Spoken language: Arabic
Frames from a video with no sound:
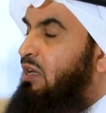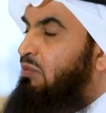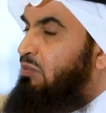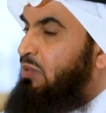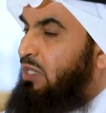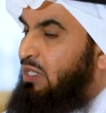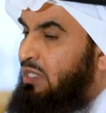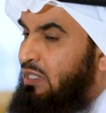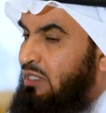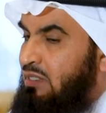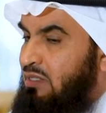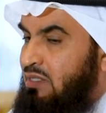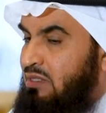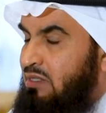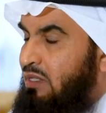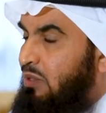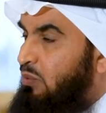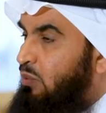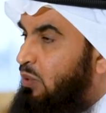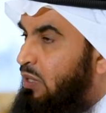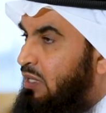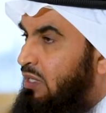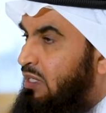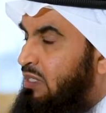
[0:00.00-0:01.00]
هم يعني
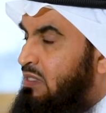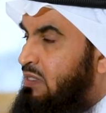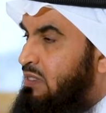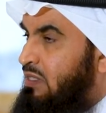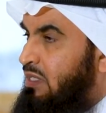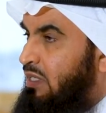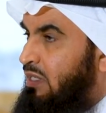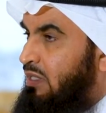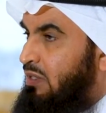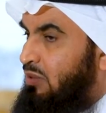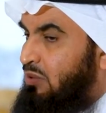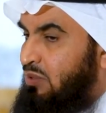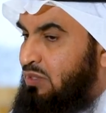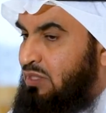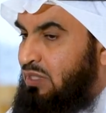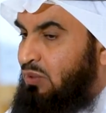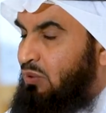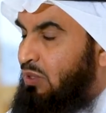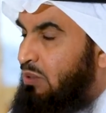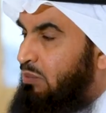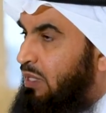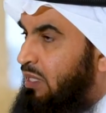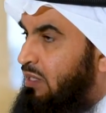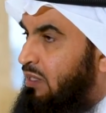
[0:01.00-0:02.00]
يتصور الإنسان
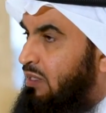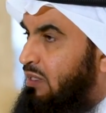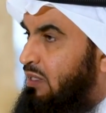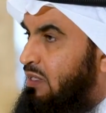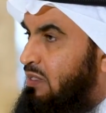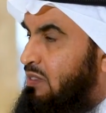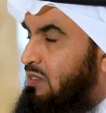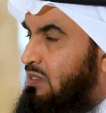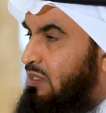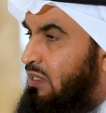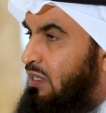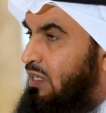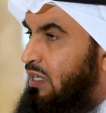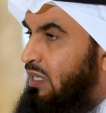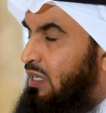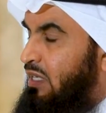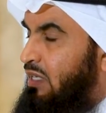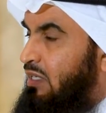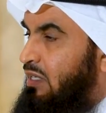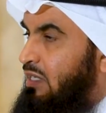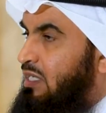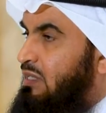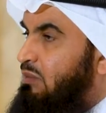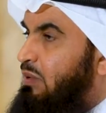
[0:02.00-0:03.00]
ويتصور بعض الناس
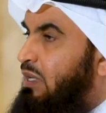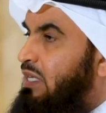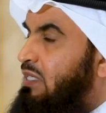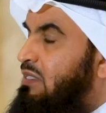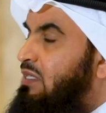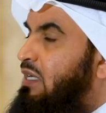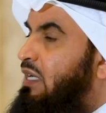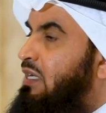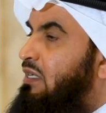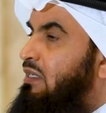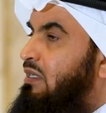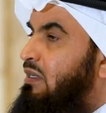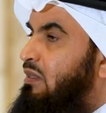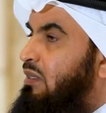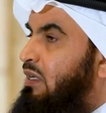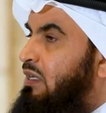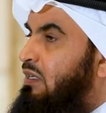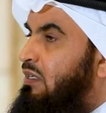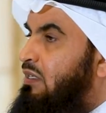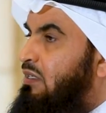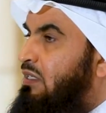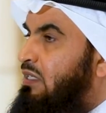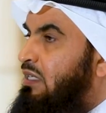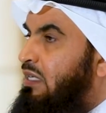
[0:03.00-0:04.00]
حينما نتحدث
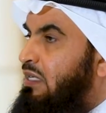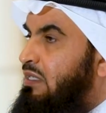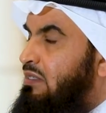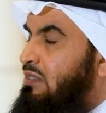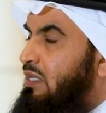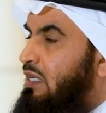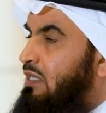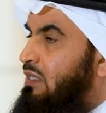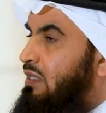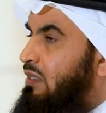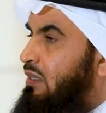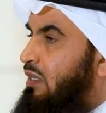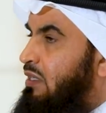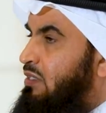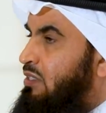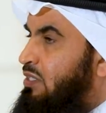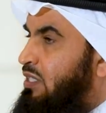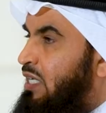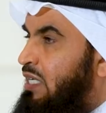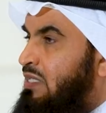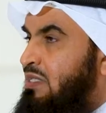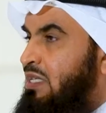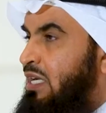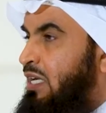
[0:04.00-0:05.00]
عن النية نتحدث عن
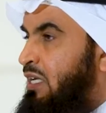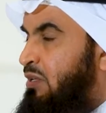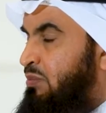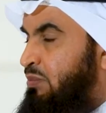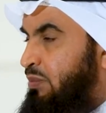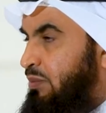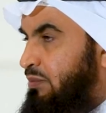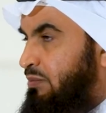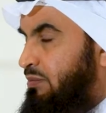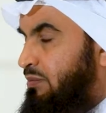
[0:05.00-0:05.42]
شيء صعب